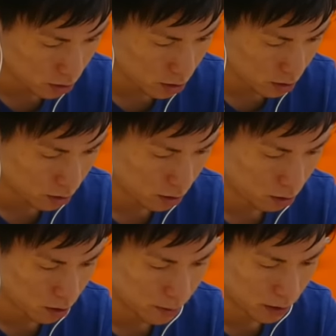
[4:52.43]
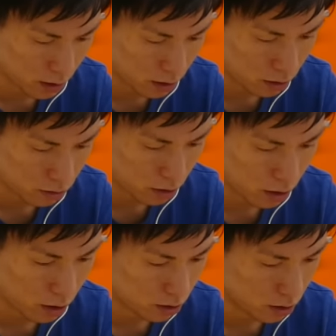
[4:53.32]
2ターンの移動幅に上げる
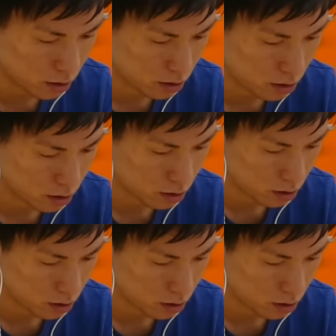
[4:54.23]
クリティカルでですね